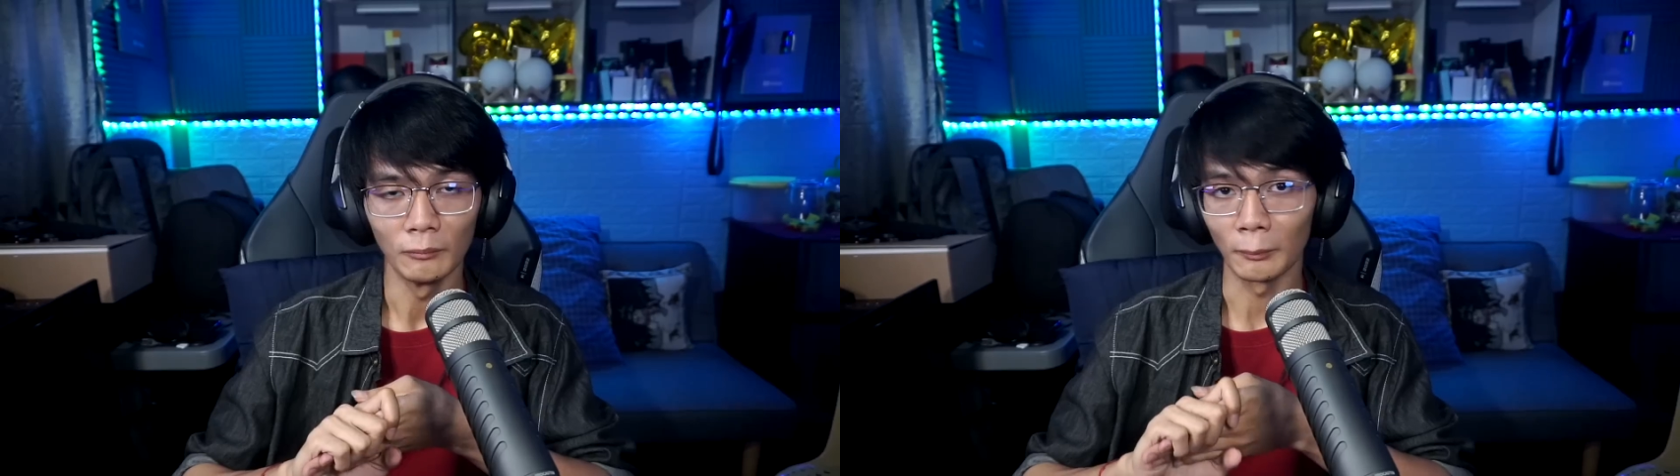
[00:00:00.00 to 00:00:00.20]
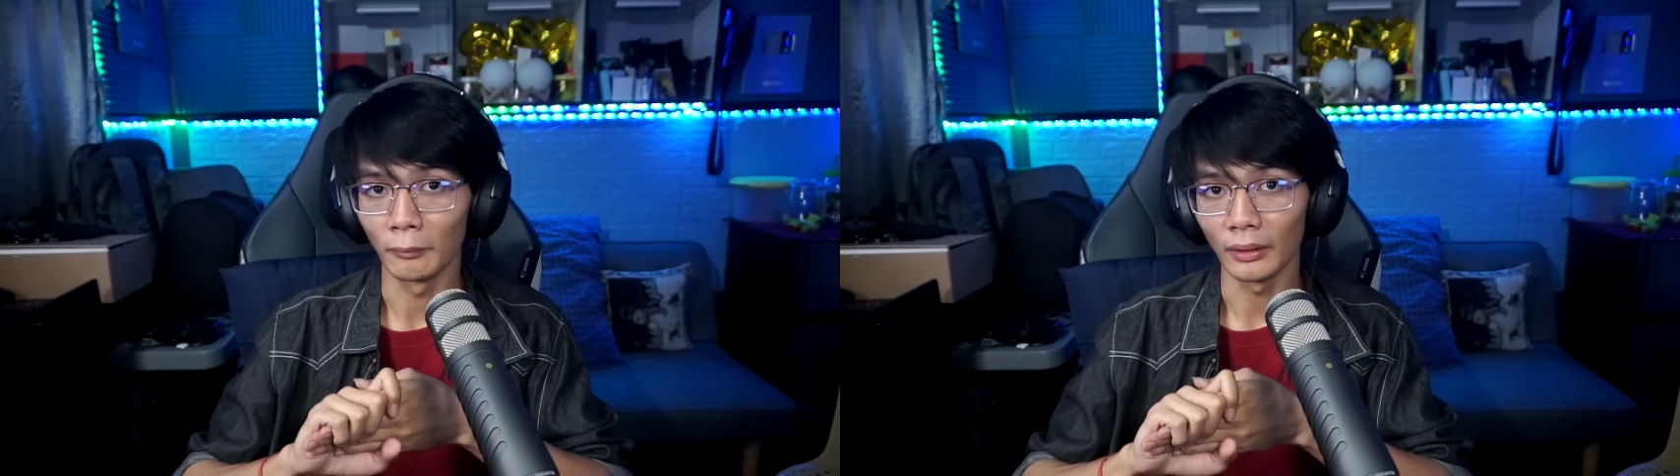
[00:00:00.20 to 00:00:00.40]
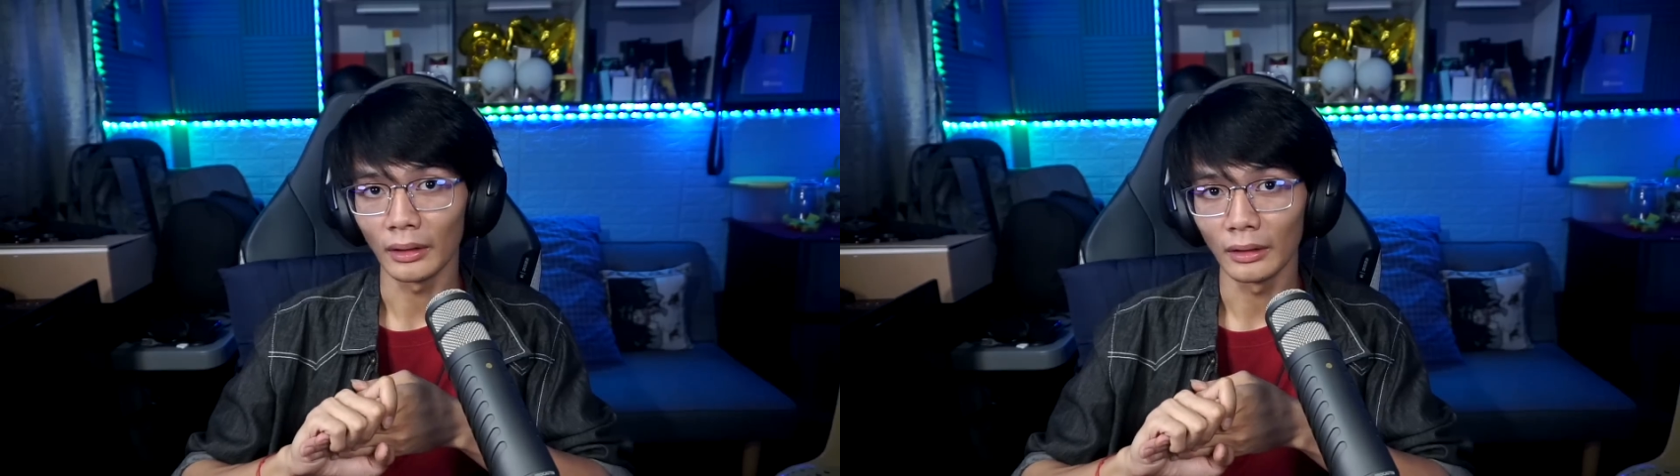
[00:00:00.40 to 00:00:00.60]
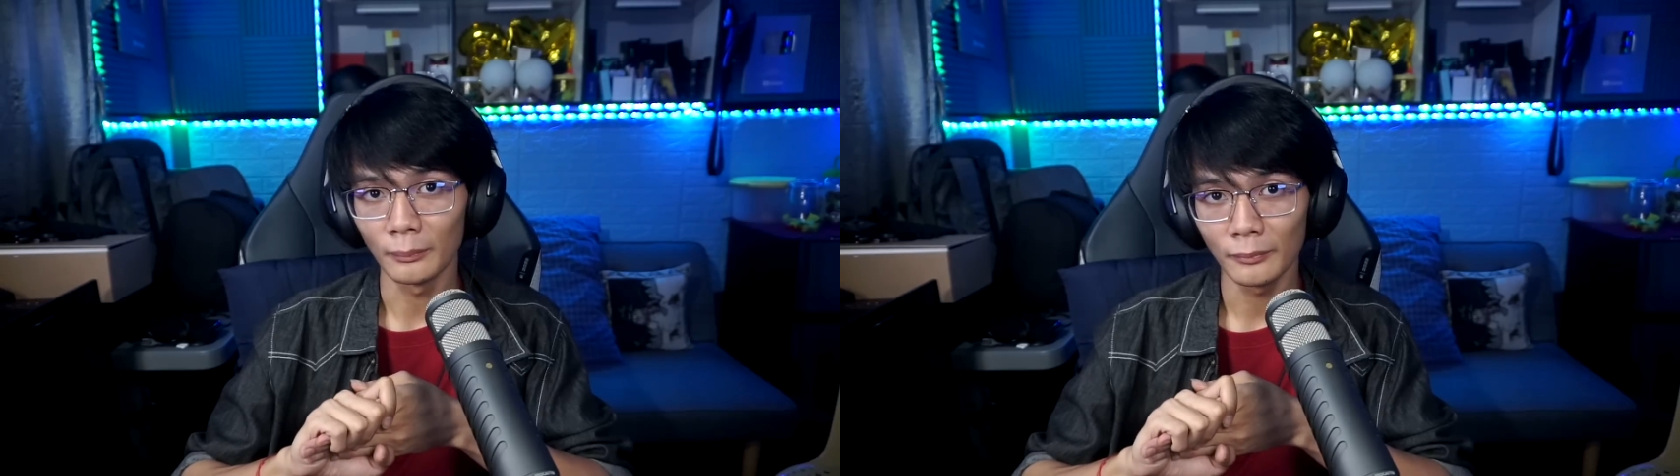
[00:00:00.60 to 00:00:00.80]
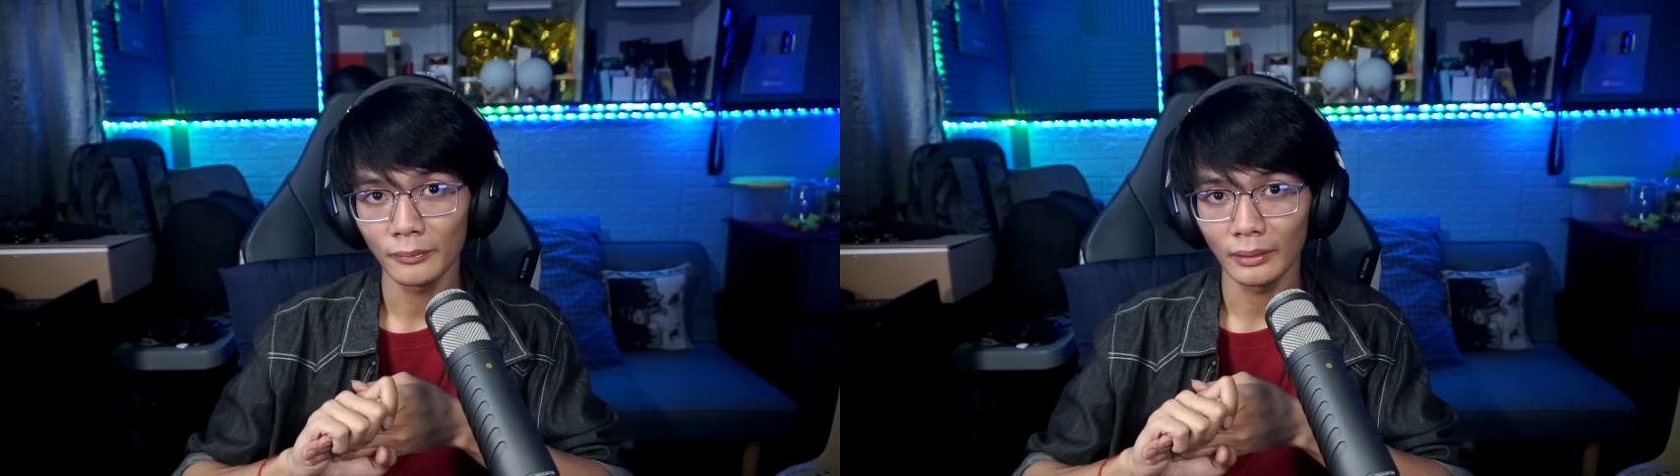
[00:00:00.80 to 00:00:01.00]
Huwag mo
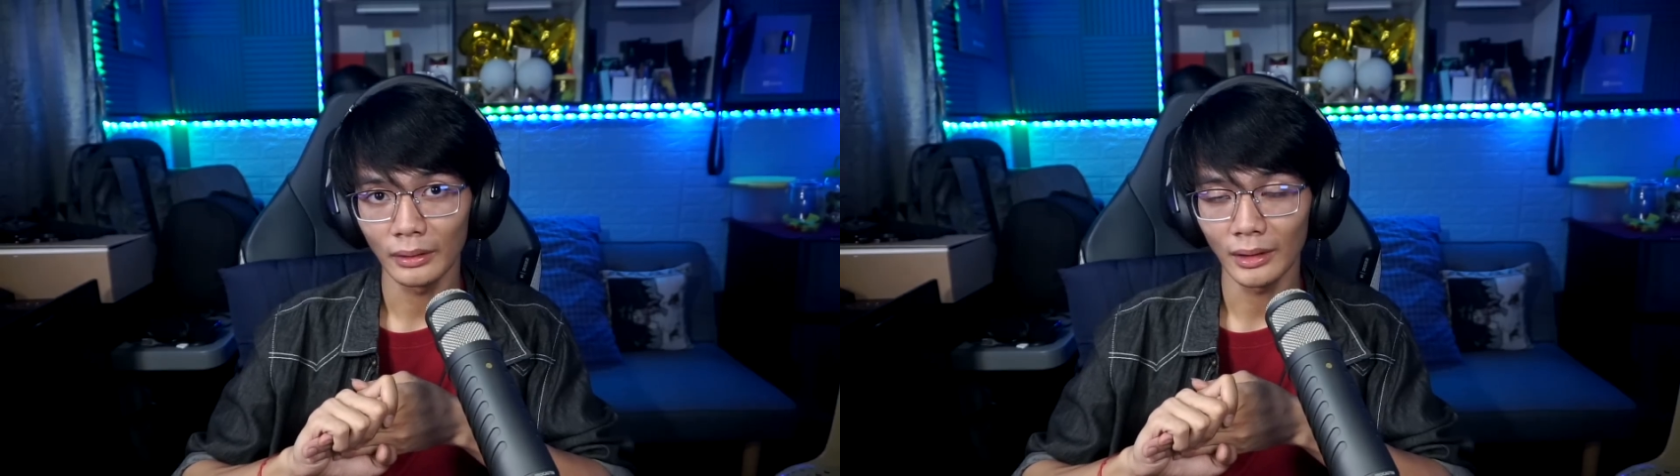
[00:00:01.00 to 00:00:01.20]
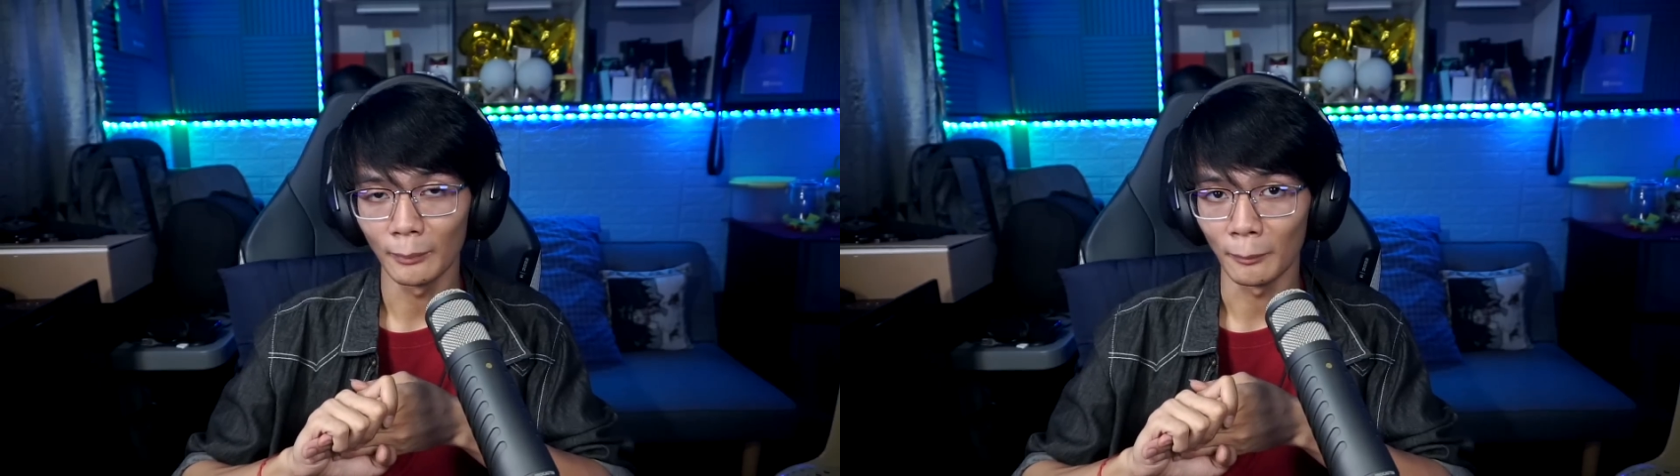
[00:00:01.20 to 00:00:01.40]
kakalimutan na